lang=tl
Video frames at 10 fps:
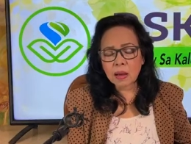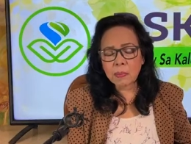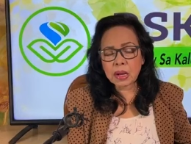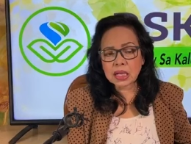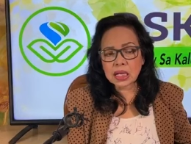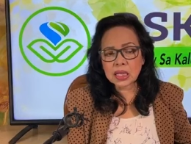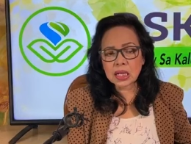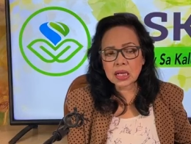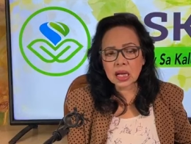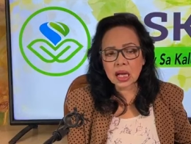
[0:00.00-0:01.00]
uh,
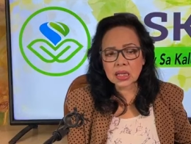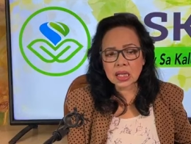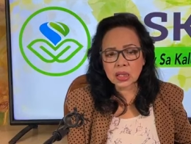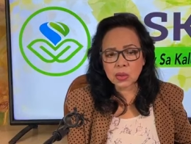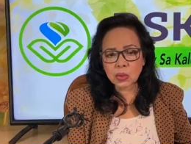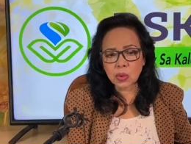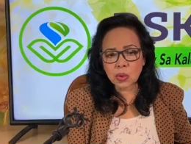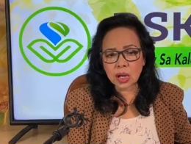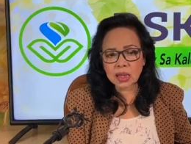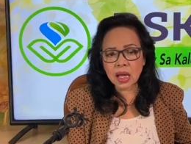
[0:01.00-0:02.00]
pagitan ng ating
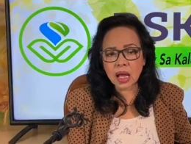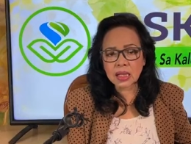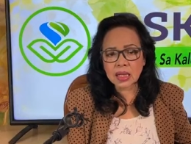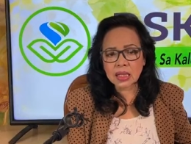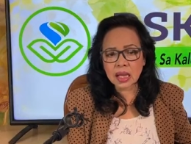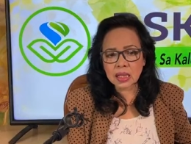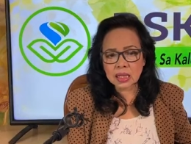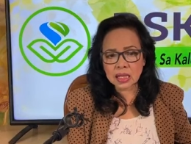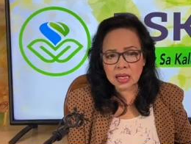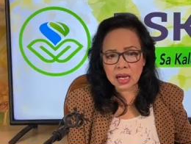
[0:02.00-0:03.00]
dugo at hangin
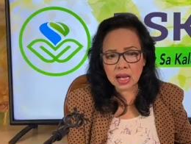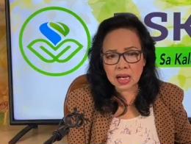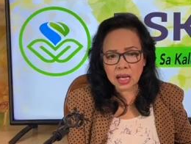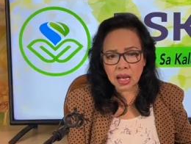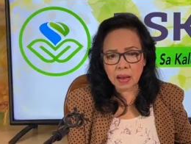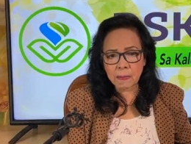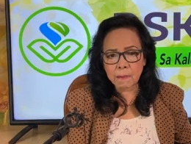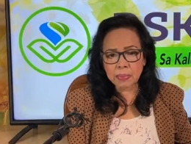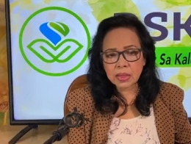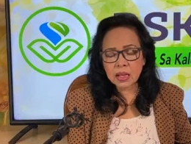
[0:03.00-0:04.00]
nating
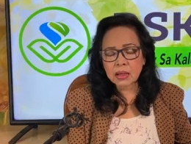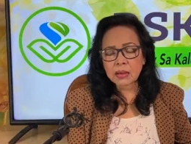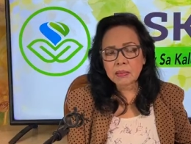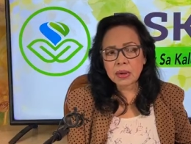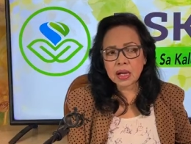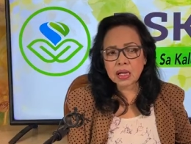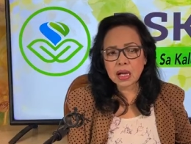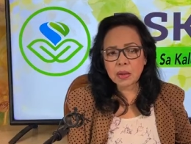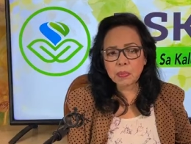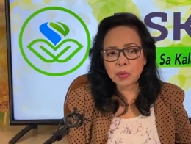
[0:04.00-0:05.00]
nalalanghap.
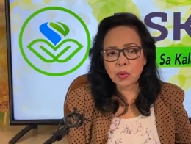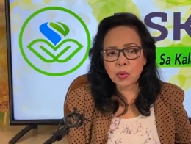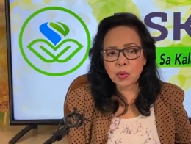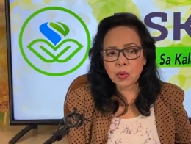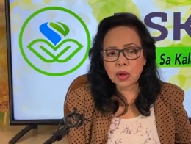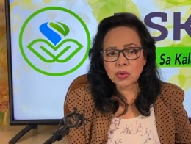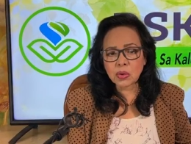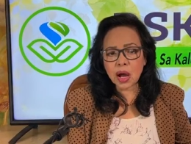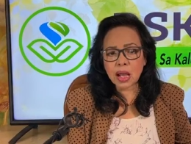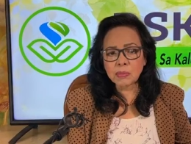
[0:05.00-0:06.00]
Pagka po
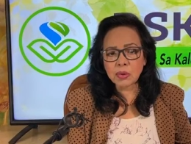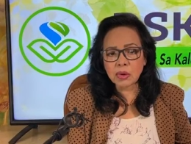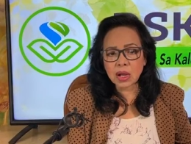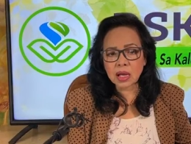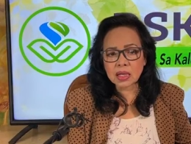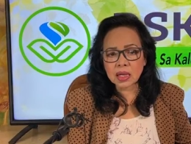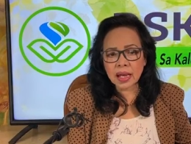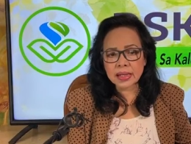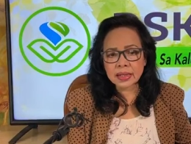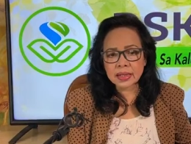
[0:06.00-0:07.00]
yung alveoli
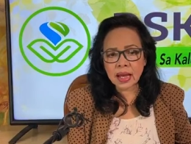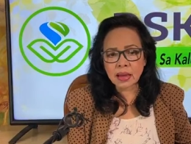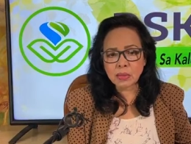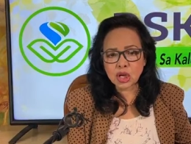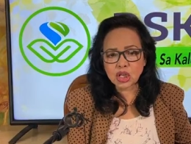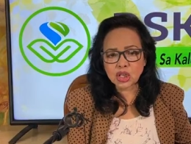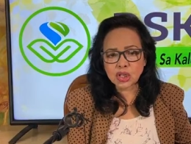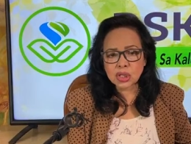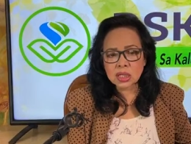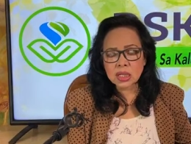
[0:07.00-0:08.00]
ay
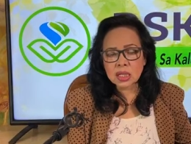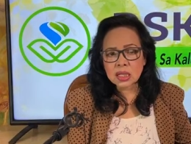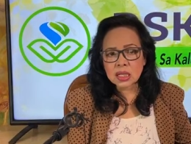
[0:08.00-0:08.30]
na-damage,